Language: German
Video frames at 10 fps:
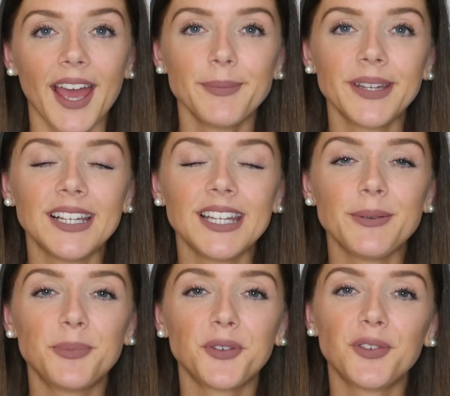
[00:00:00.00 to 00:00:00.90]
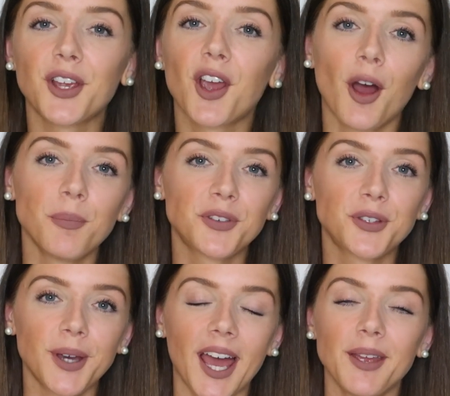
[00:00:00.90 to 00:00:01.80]
Hi meine Lieben und willkommen
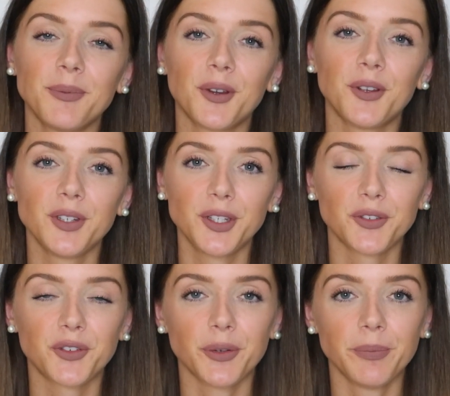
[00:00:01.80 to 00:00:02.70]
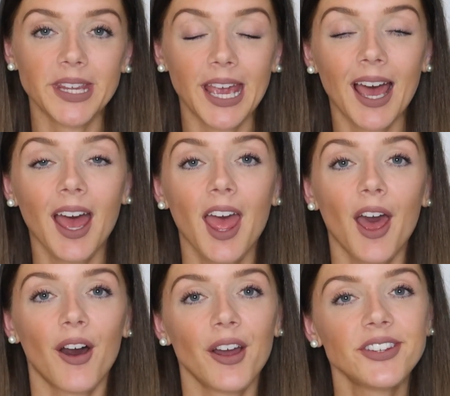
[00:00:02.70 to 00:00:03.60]
zu einem neuen Video von mir.
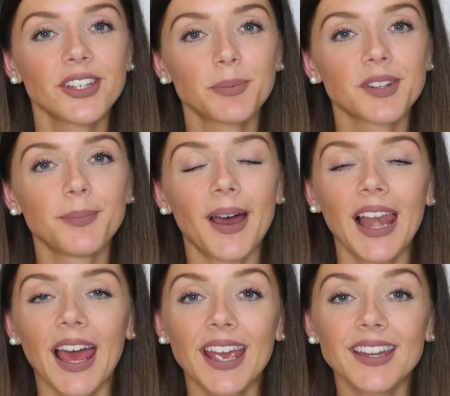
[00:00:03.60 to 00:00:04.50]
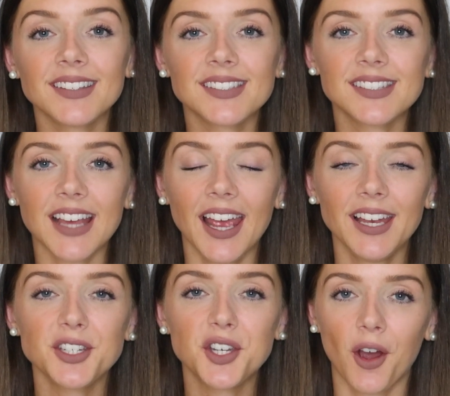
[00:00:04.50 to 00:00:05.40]
Heute gibt es mal ein
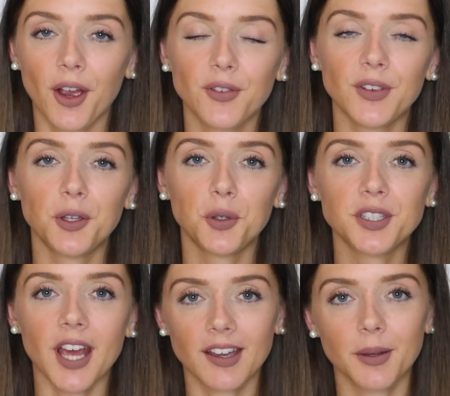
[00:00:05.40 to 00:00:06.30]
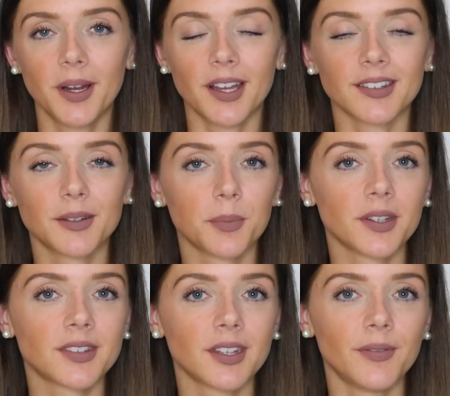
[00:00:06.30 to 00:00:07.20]
Style and Talk Video. Ich dachte mal, das ist ein
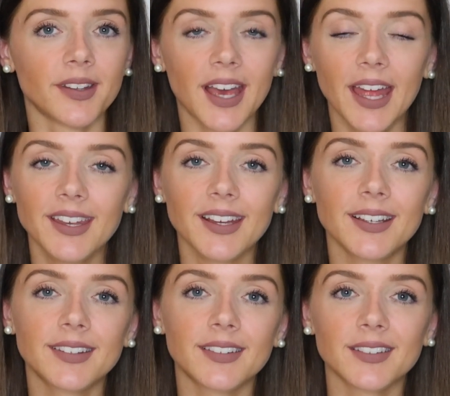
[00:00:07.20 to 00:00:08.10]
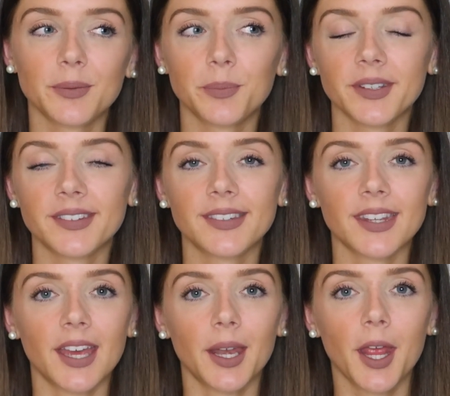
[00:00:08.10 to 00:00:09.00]
bisschen was anderes, das ist ein
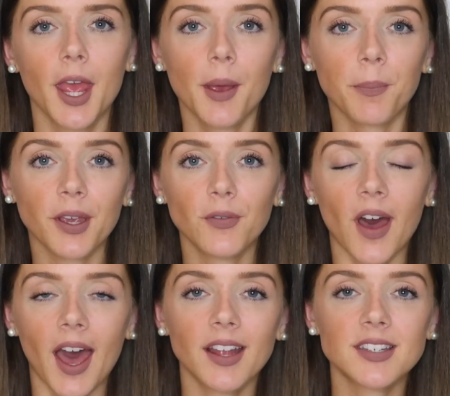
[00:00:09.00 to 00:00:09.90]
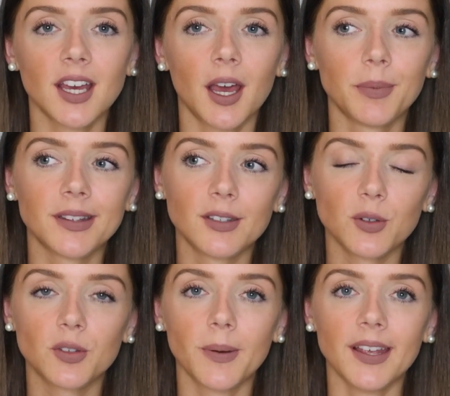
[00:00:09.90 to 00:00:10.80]
bisschen privater,
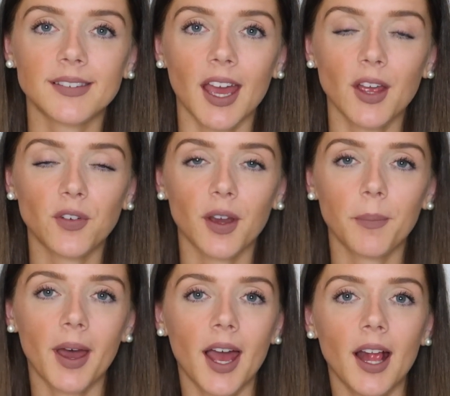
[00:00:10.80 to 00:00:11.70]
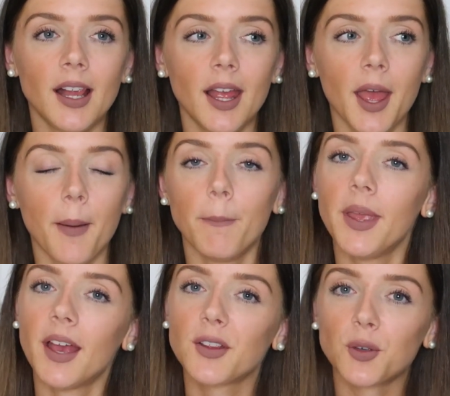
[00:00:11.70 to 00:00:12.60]
beziehungsweise einfach mal
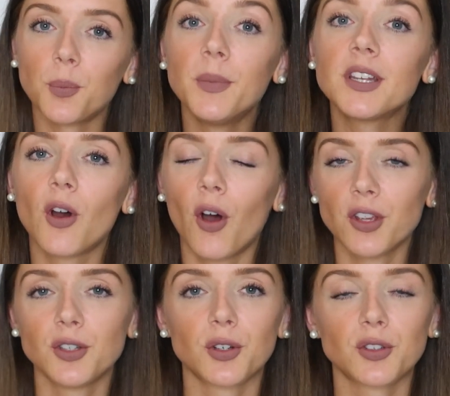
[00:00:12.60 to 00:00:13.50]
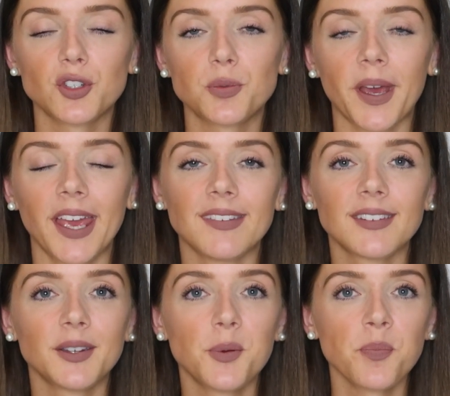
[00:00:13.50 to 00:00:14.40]
mehr so mit euch noch zu
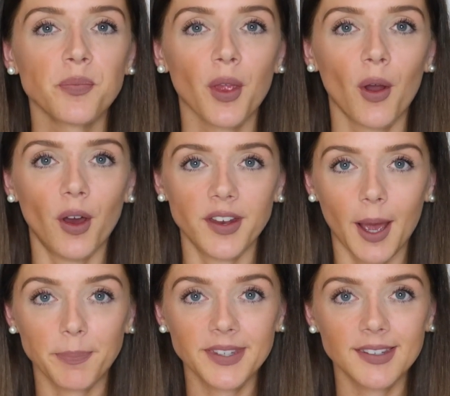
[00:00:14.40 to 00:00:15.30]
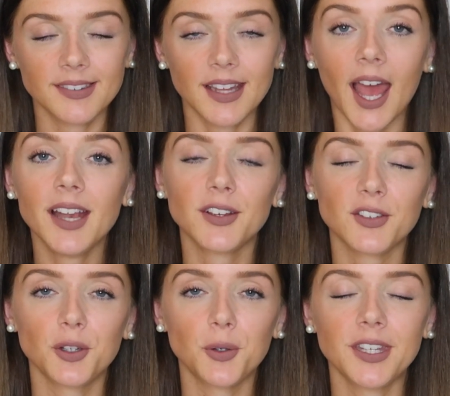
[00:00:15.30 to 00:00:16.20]
sprechen. Und habe diesen
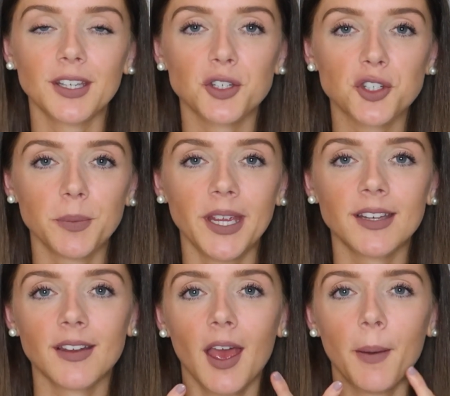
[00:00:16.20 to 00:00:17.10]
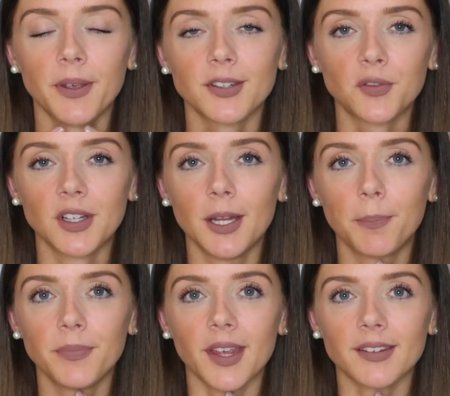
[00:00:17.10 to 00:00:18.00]
Alltagslook hier geschminkt, bis auf die
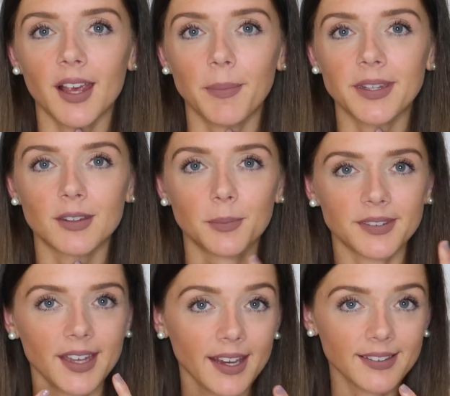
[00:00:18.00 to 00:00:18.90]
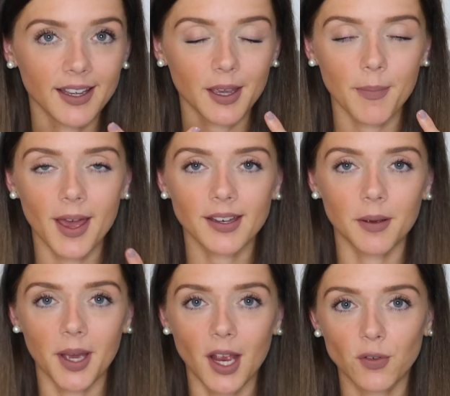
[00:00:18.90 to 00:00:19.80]
Lippen, das habe ich jetzt ein bisschen extra gemacht,
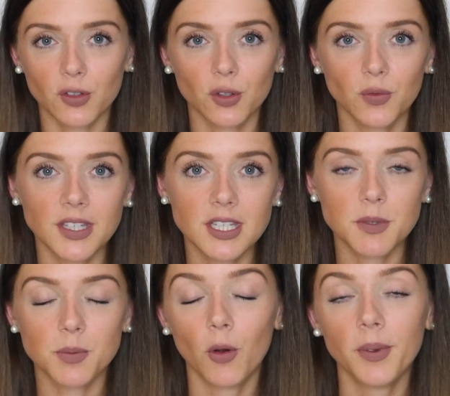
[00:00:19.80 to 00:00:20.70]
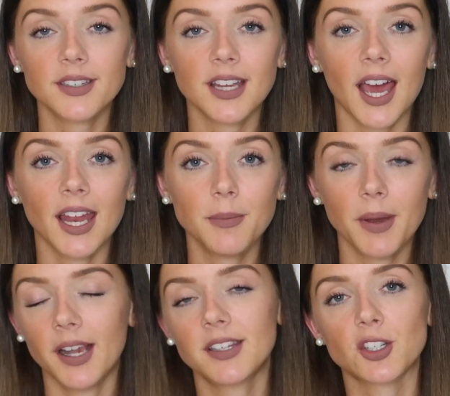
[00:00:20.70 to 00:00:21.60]
aber einfach so, wie ich mich momentan im
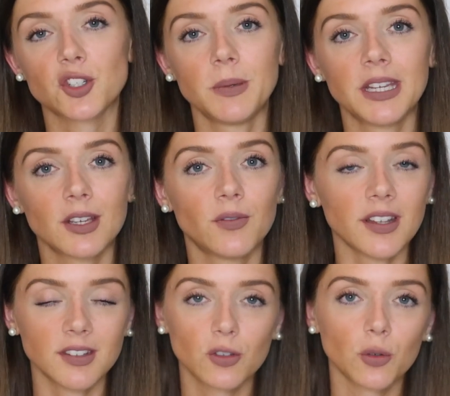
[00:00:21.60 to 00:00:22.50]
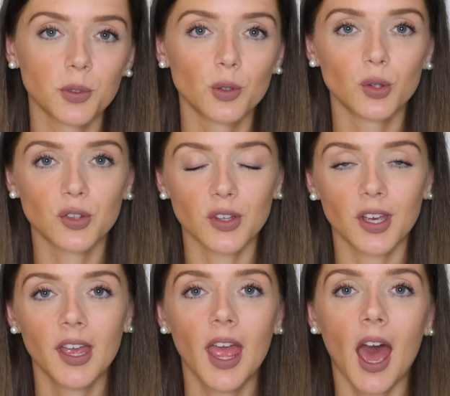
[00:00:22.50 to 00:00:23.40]
Alltag schminke, was ich so
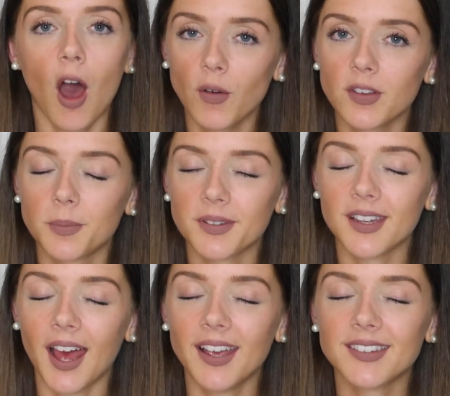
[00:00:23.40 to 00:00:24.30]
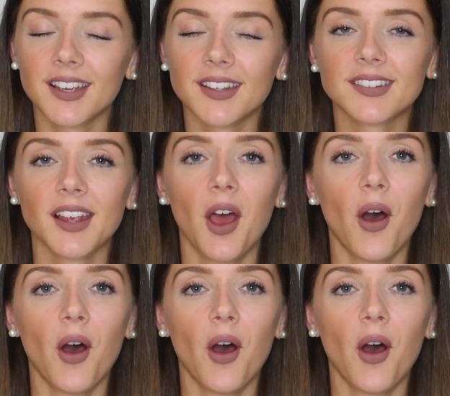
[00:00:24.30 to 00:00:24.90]
benutze, auch wenn es ein bisschen heißer ist.